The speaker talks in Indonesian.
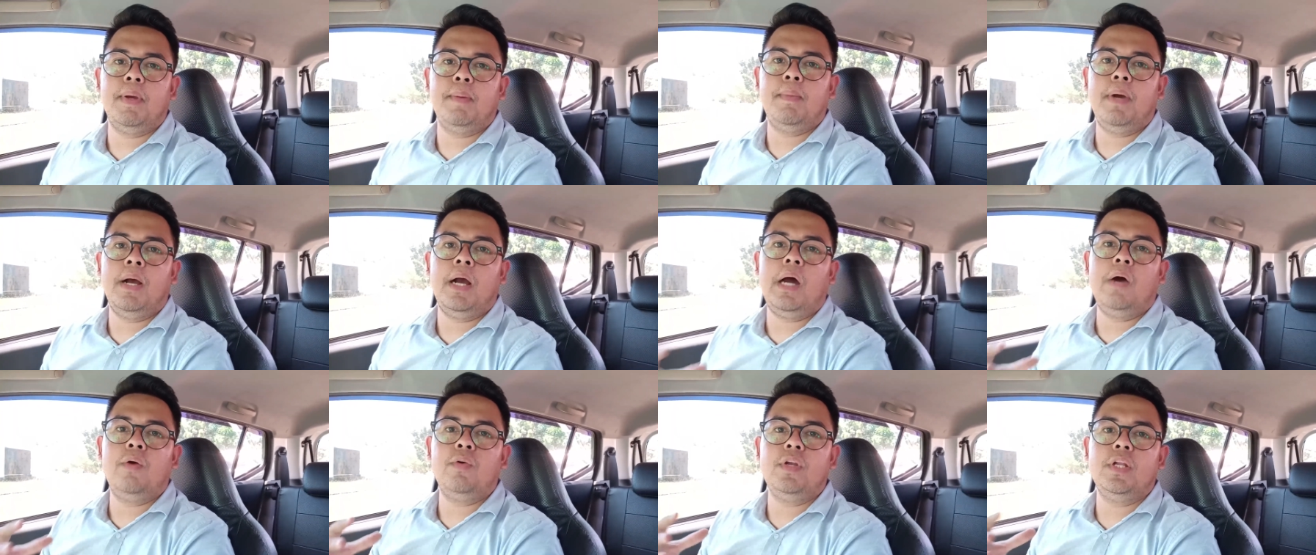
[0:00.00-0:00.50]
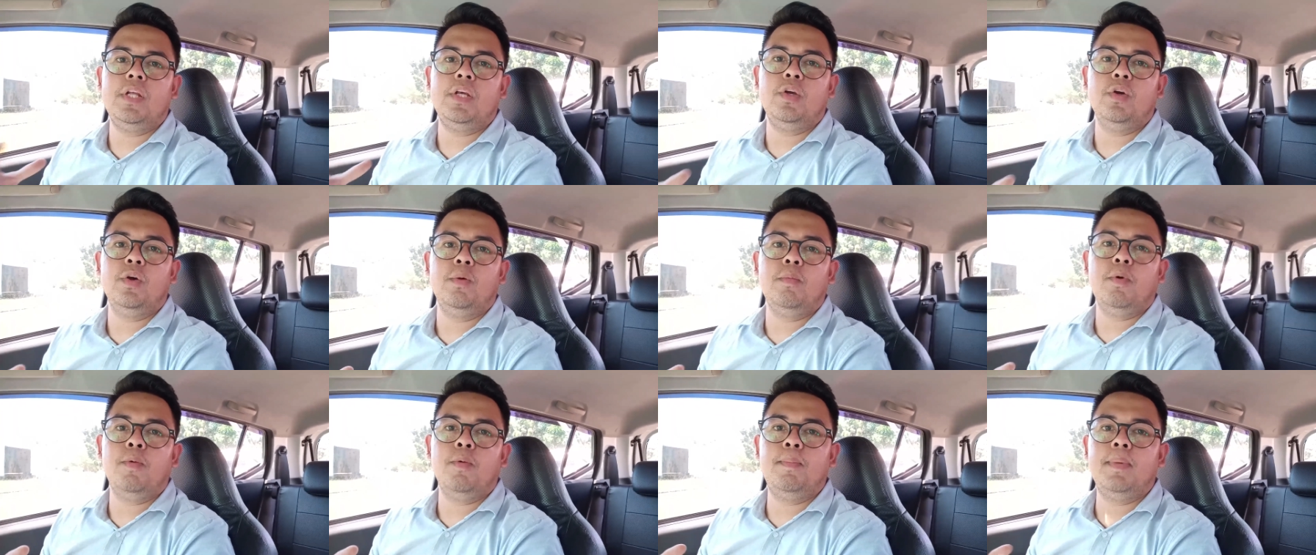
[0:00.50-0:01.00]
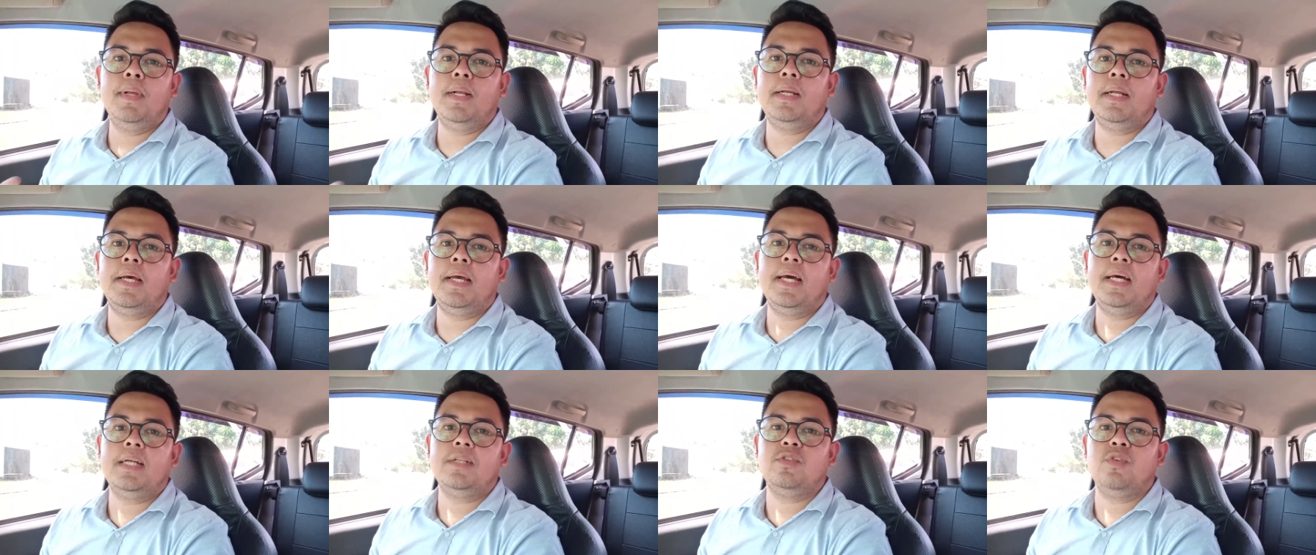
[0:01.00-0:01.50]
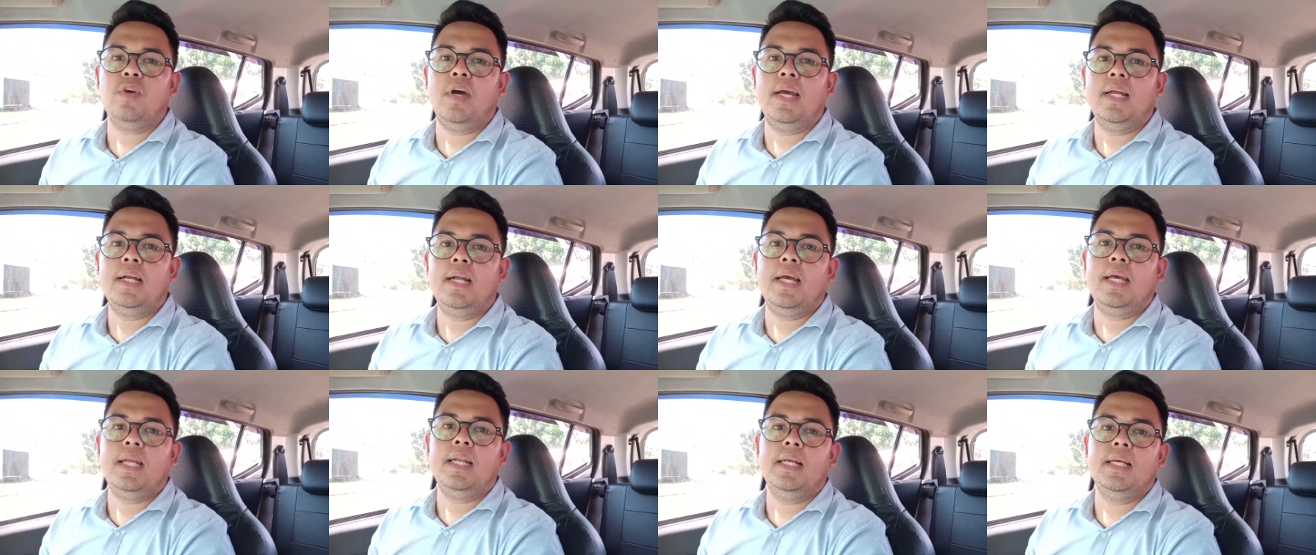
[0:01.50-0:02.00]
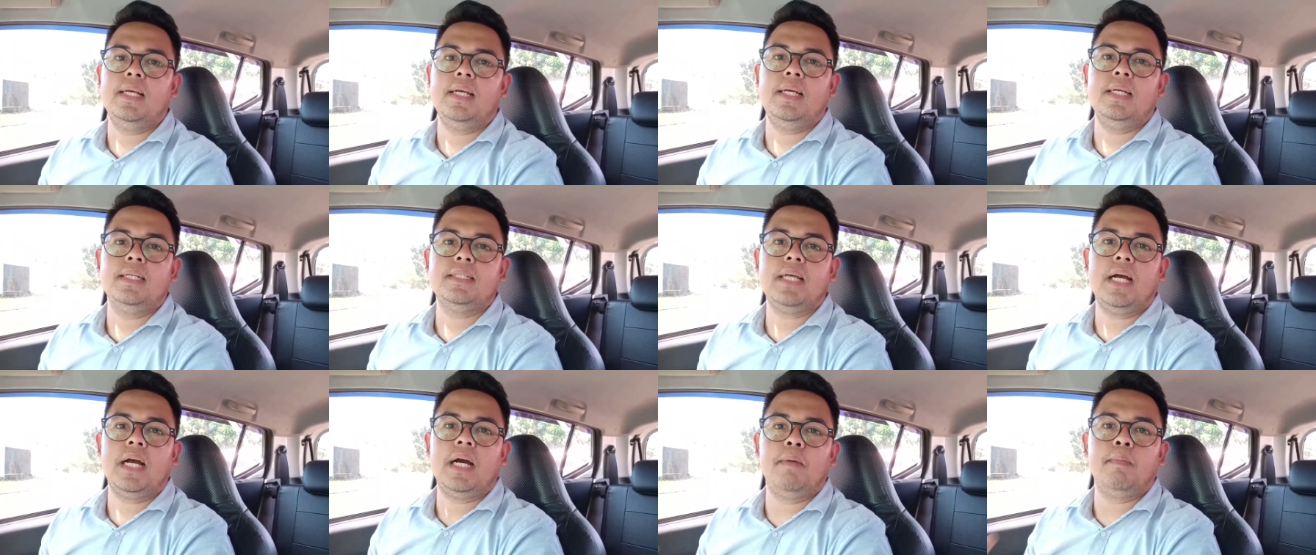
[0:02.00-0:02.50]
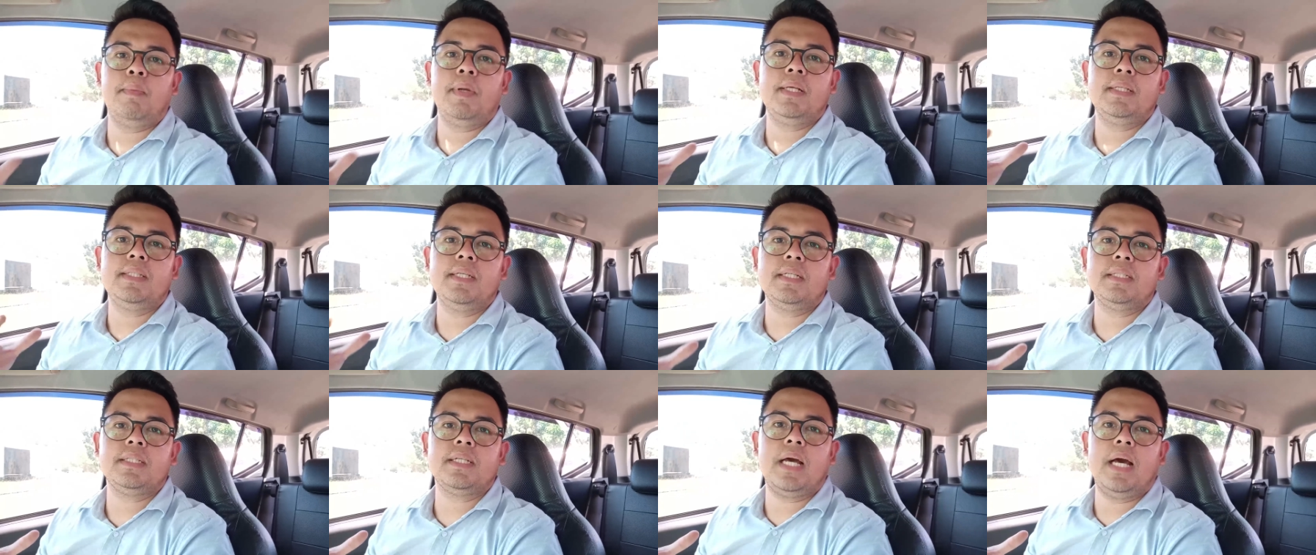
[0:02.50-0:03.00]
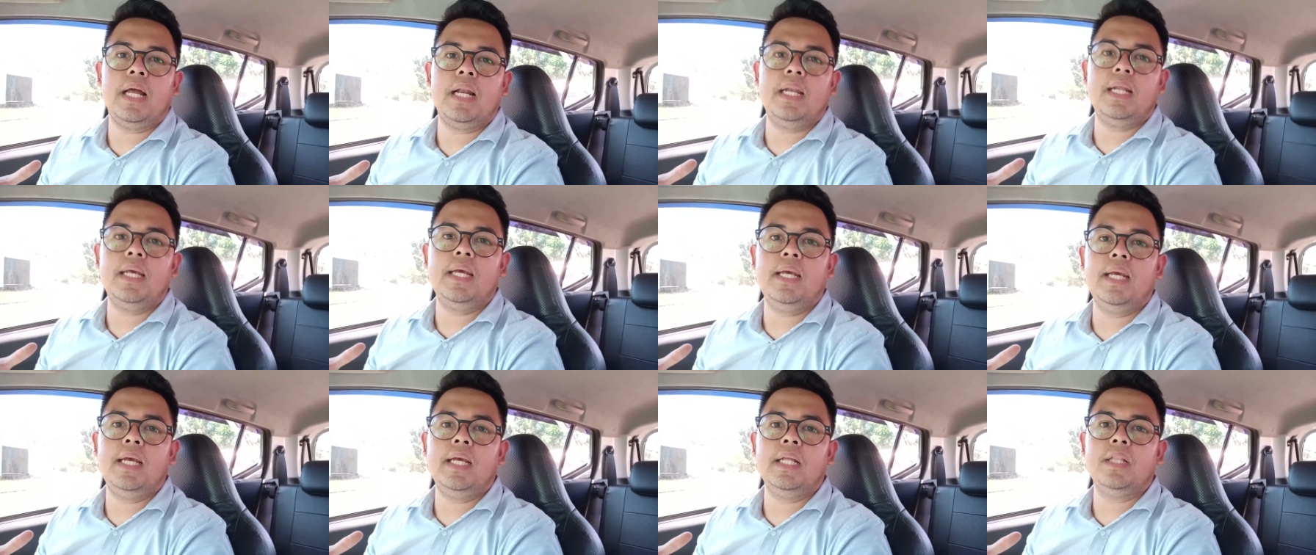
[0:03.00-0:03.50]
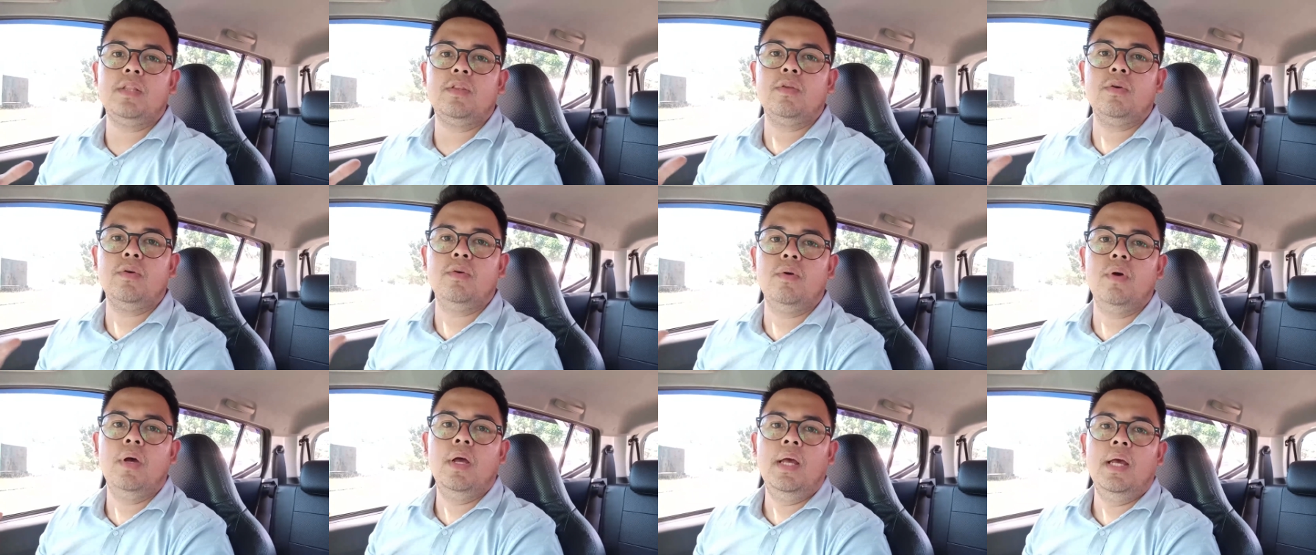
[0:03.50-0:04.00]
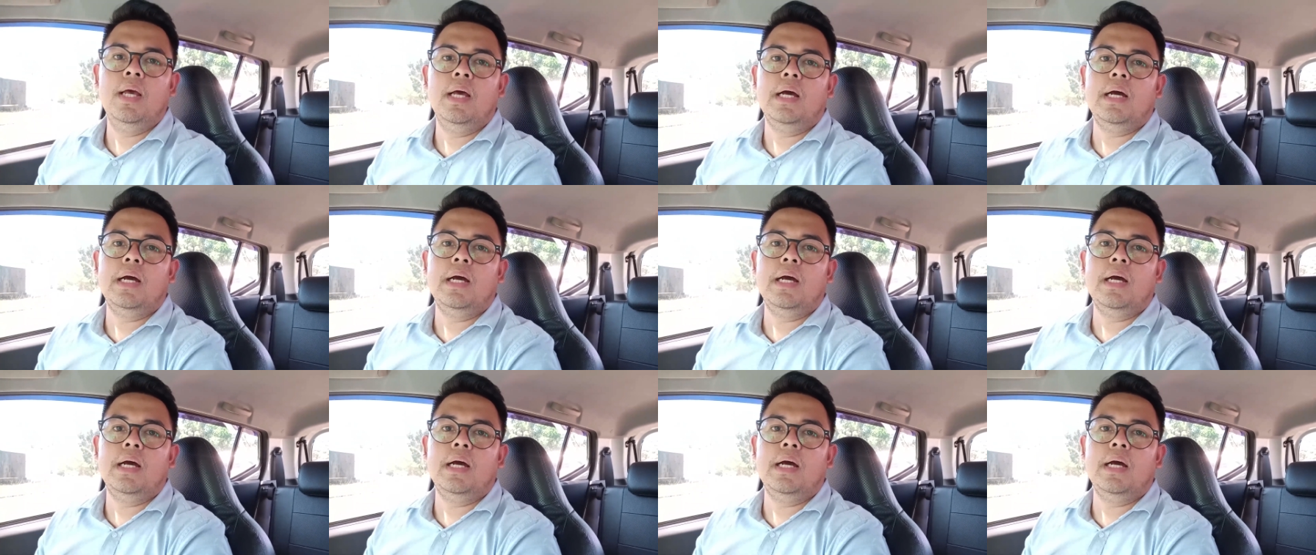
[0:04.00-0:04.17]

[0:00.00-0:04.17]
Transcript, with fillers: memang audio mobil Daihatsu Ayla ini sangat berisik sekali itu